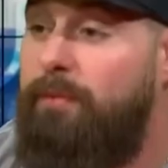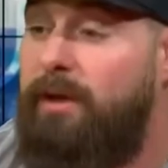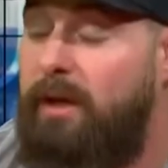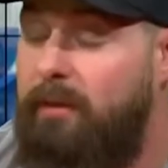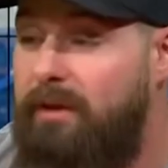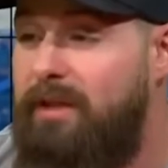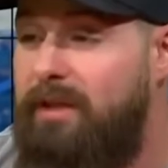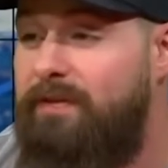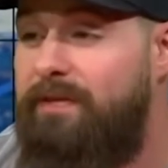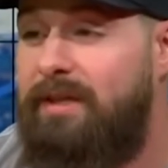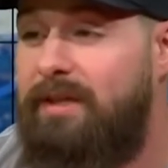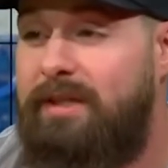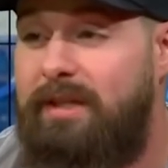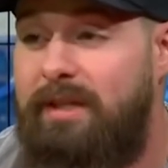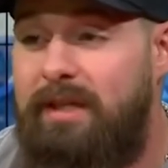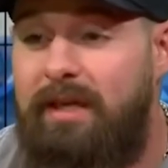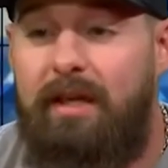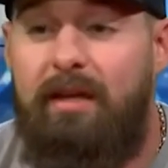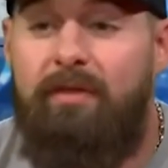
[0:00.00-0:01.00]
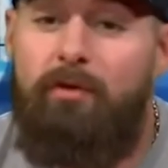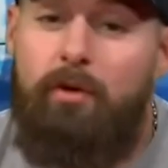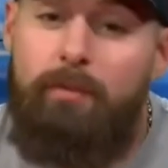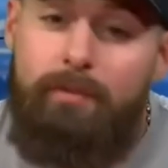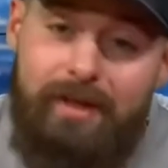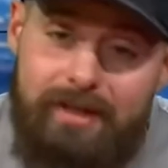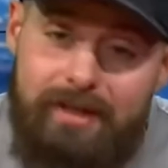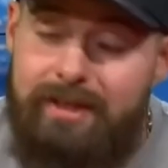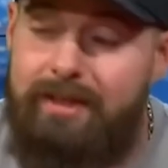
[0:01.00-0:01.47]
bien manifester, ils
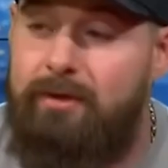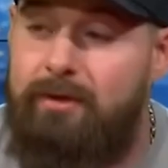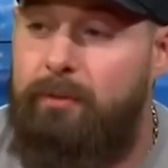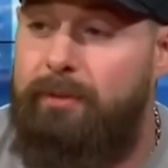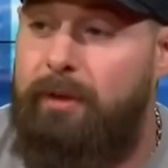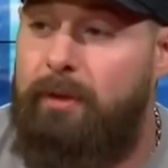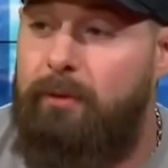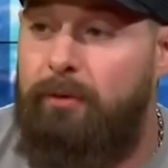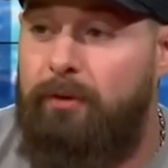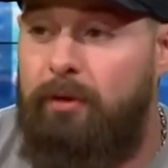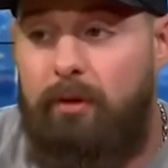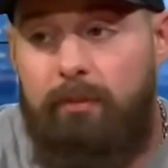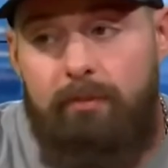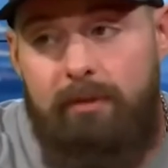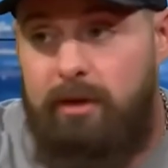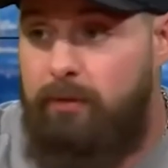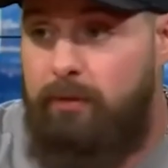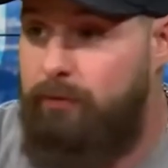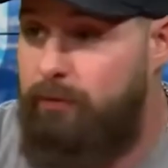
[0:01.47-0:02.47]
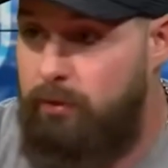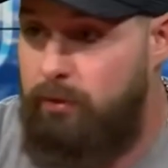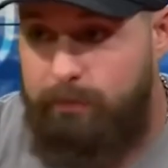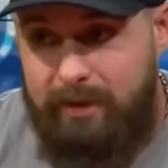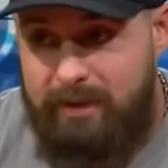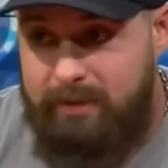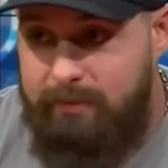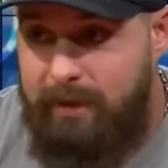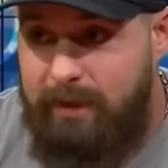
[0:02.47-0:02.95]
veulent bien dire qu'ils sont pas contents, mais ils ne
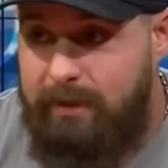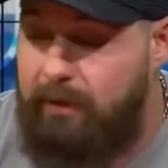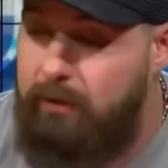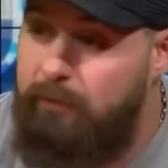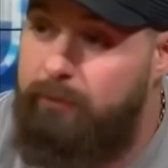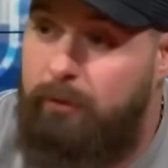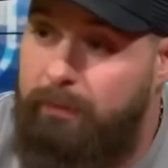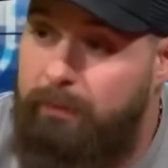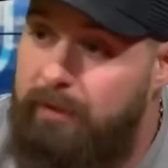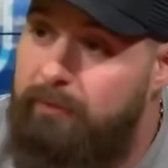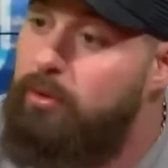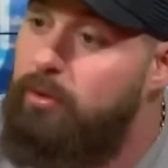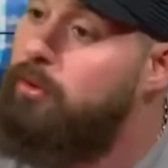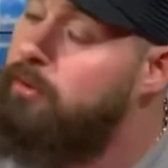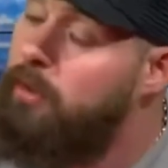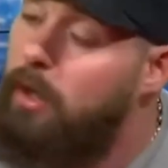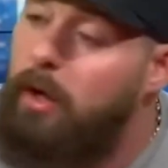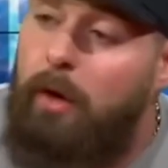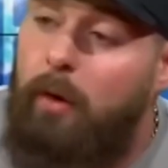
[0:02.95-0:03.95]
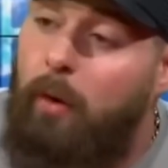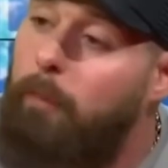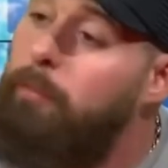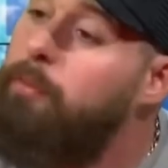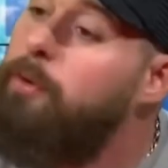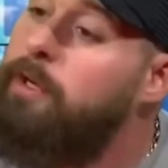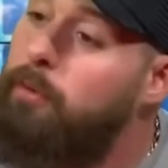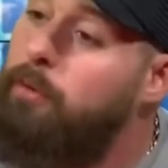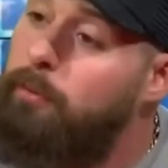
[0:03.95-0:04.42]
veulent pas se battre, ils ne veulent pas de violence.
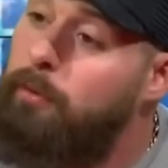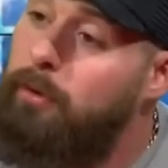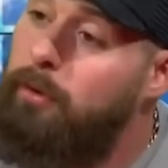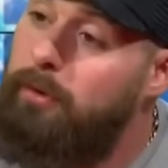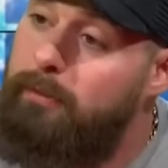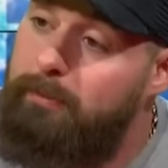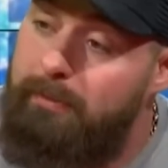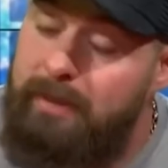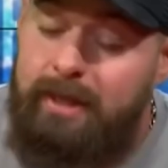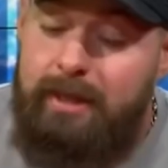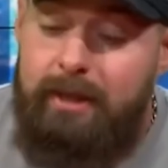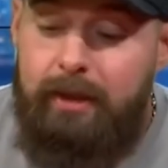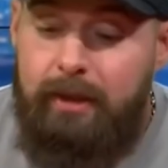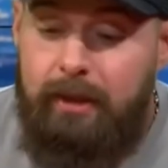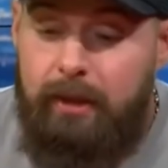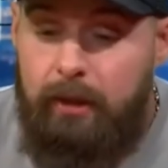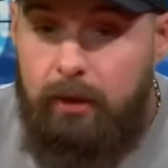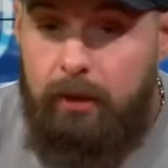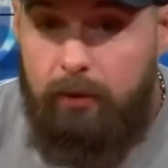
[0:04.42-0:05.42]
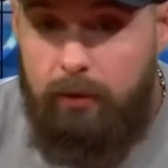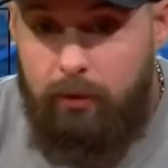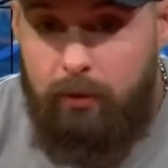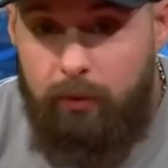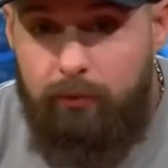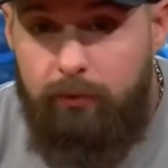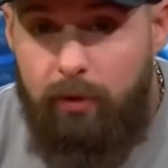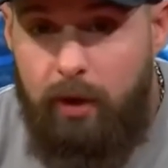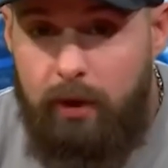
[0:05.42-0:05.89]
On peut les comprendre, mais
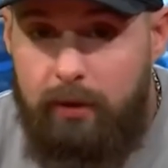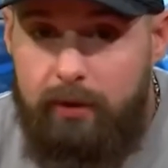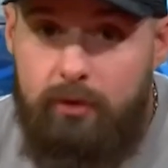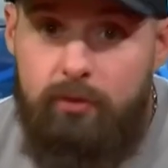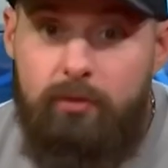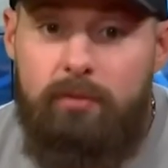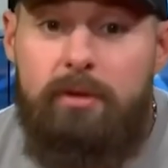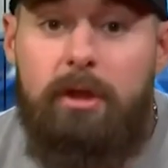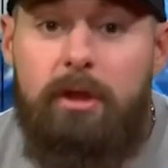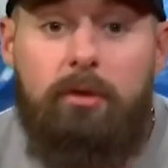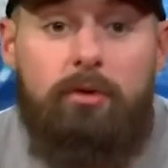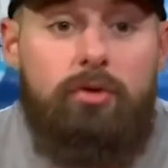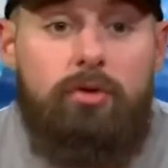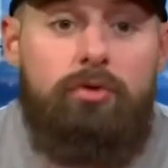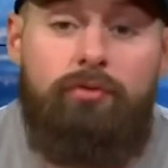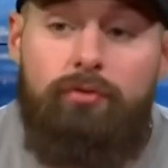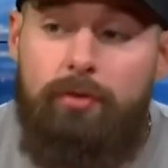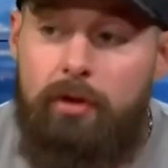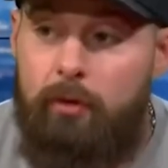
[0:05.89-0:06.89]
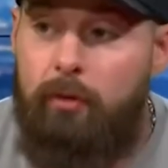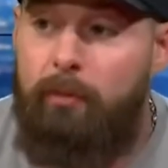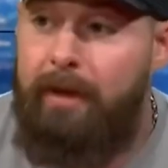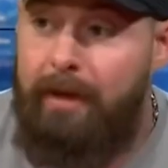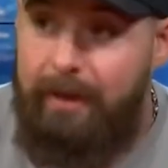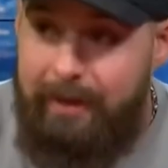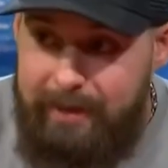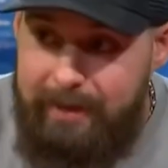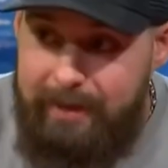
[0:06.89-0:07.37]
encore une fois, arrêtez de me dire que je fuis le
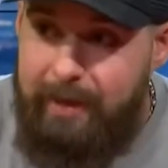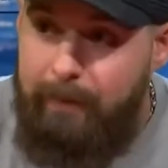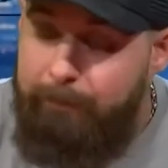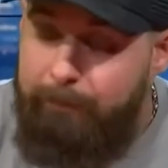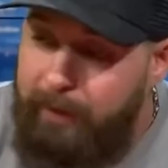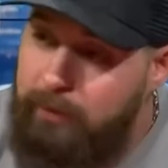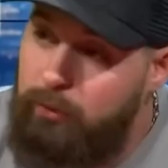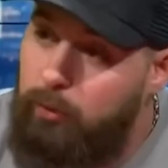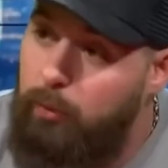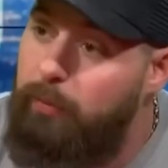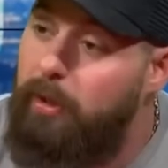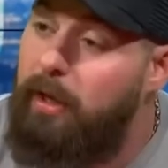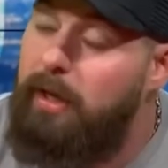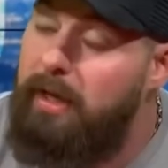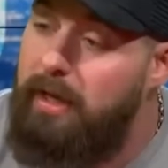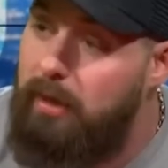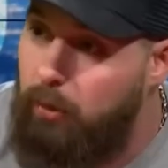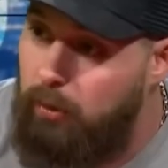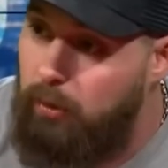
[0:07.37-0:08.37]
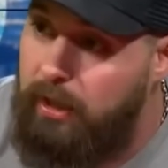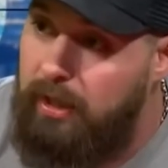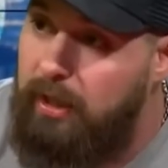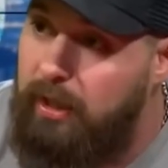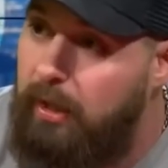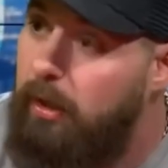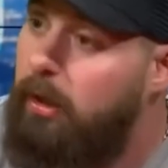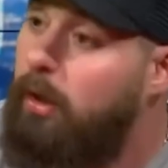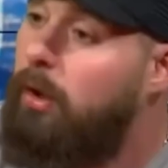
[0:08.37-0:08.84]
combat. Il n'y a pas de combat. Et, en,
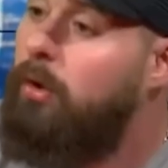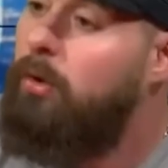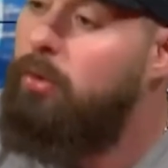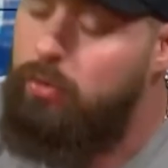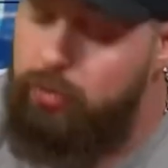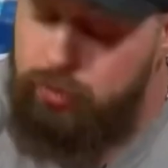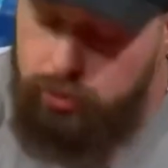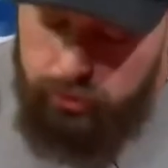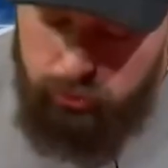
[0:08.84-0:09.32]
et le